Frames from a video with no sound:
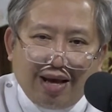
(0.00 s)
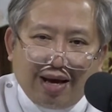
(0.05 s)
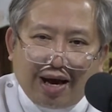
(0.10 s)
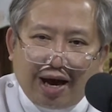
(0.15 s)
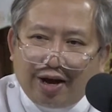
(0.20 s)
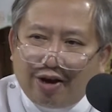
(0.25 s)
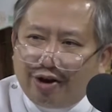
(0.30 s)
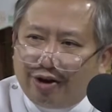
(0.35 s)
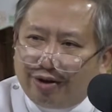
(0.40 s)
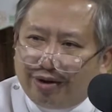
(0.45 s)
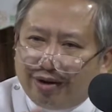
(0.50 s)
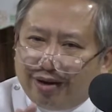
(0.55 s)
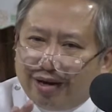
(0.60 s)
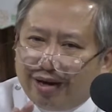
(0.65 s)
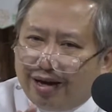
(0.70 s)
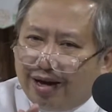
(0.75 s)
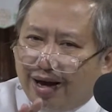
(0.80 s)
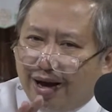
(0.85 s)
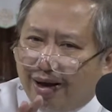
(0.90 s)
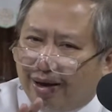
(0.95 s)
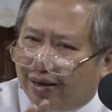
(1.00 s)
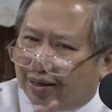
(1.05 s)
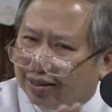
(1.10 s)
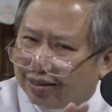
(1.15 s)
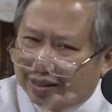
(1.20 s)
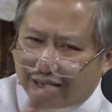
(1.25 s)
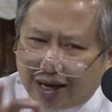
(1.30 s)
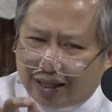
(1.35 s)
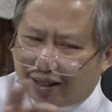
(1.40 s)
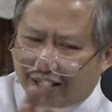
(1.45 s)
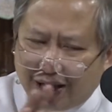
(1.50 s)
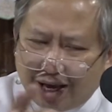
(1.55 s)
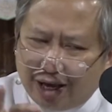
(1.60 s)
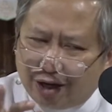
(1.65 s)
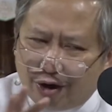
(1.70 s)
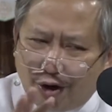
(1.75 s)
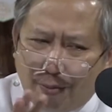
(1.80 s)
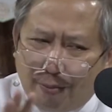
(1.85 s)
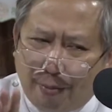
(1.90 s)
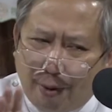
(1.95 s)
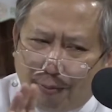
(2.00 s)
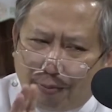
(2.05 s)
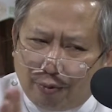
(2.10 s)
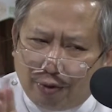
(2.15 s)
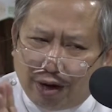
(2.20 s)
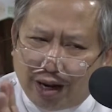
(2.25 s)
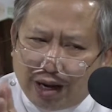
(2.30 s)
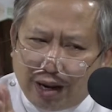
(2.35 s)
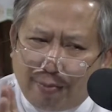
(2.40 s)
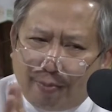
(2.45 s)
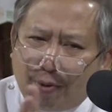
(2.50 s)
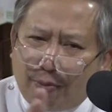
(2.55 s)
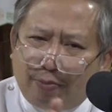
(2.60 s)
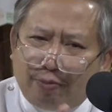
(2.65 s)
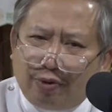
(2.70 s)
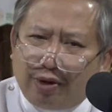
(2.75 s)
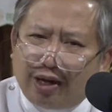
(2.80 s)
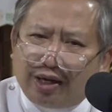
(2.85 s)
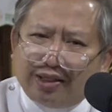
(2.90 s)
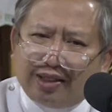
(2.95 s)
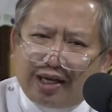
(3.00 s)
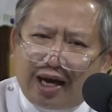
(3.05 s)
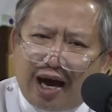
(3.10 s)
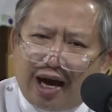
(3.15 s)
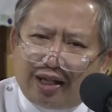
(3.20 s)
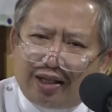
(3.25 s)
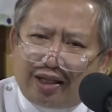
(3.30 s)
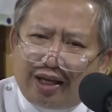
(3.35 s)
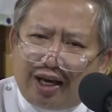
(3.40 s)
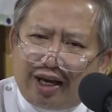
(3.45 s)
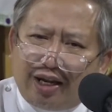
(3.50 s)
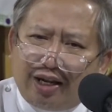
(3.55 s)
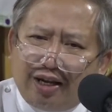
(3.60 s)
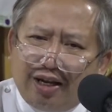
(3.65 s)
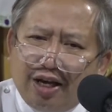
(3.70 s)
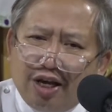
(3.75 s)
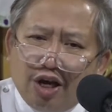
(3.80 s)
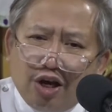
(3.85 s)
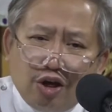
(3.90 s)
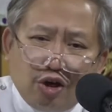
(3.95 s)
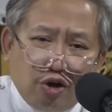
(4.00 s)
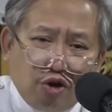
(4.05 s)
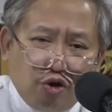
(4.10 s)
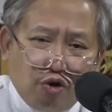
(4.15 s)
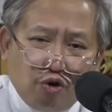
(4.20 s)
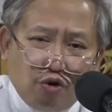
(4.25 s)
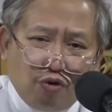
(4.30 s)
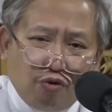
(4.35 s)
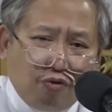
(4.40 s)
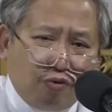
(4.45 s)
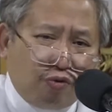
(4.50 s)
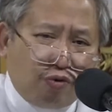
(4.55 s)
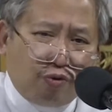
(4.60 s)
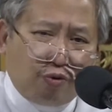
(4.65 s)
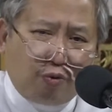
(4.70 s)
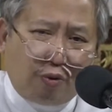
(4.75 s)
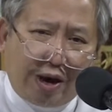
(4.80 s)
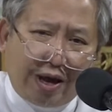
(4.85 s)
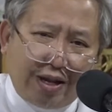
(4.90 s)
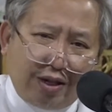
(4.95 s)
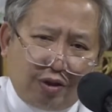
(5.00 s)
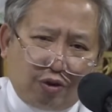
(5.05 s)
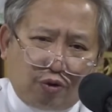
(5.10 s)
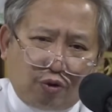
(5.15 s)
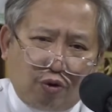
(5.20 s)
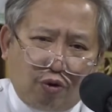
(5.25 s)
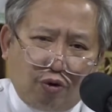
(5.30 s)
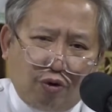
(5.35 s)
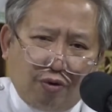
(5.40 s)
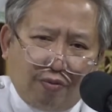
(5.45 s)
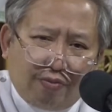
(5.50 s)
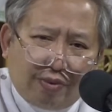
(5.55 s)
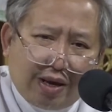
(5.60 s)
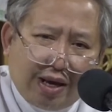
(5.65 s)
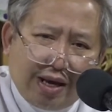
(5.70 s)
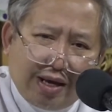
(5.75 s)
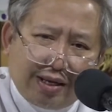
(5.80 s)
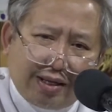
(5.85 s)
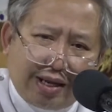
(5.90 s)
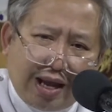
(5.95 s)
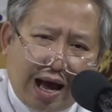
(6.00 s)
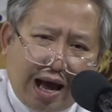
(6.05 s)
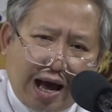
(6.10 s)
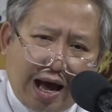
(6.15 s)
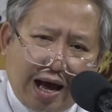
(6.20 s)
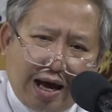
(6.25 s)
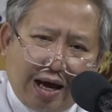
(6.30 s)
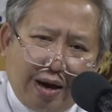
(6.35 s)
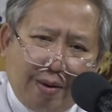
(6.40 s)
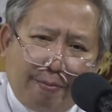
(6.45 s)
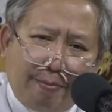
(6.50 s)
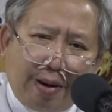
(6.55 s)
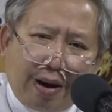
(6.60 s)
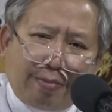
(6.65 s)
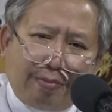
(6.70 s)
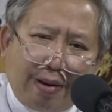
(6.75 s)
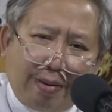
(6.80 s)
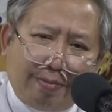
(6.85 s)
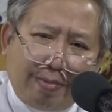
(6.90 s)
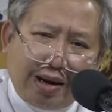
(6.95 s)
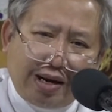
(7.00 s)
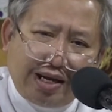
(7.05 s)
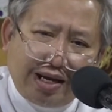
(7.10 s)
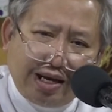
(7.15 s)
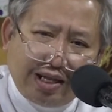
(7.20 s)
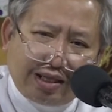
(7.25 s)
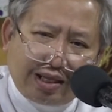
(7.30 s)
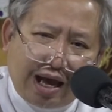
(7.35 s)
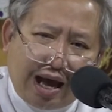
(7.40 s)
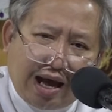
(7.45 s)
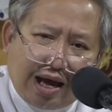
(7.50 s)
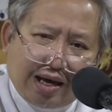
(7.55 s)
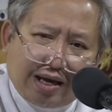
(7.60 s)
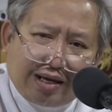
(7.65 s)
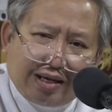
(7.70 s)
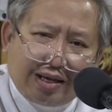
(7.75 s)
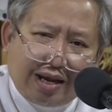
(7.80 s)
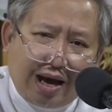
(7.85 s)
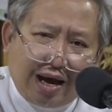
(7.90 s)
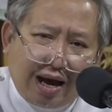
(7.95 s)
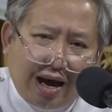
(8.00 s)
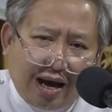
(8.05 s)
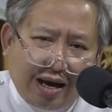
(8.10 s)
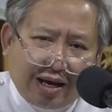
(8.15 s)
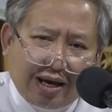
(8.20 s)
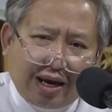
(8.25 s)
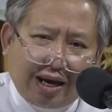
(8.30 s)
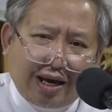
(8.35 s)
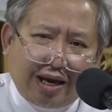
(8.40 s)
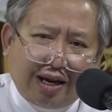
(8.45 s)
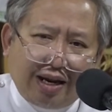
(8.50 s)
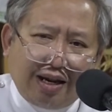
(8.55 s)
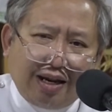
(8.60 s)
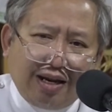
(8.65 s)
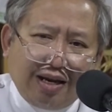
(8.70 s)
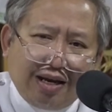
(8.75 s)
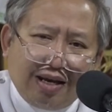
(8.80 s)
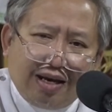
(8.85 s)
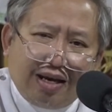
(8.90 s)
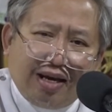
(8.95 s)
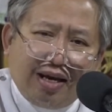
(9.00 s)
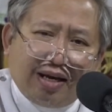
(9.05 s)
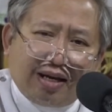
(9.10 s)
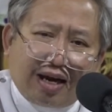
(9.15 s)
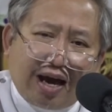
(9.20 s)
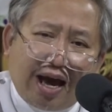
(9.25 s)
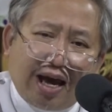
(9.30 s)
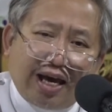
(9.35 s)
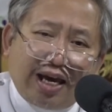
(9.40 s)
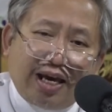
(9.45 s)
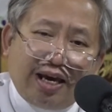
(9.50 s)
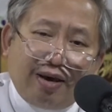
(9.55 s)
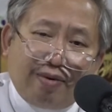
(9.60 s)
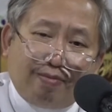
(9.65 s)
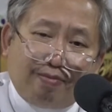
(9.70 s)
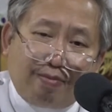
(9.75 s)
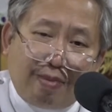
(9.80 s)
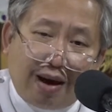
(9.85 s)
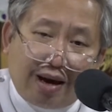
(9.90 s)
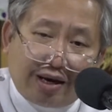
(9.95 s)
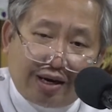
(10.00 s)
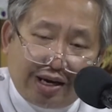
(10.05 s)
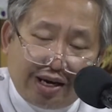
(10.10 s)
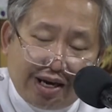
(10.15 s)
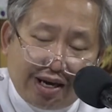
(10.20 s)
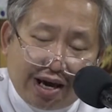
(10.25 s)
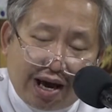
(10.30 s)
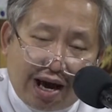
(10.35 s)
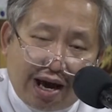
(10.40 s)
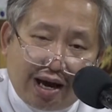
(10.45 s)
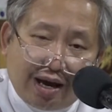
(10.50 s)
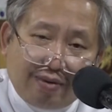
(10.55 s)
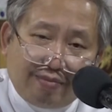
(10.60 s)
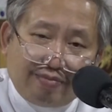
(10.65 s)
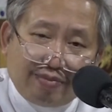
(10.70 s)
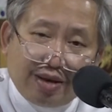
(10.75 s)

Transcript: Ngayon, sa tingin ko popular na popular sa atin yung kwento ng pagbabalita ng anghel kay Maria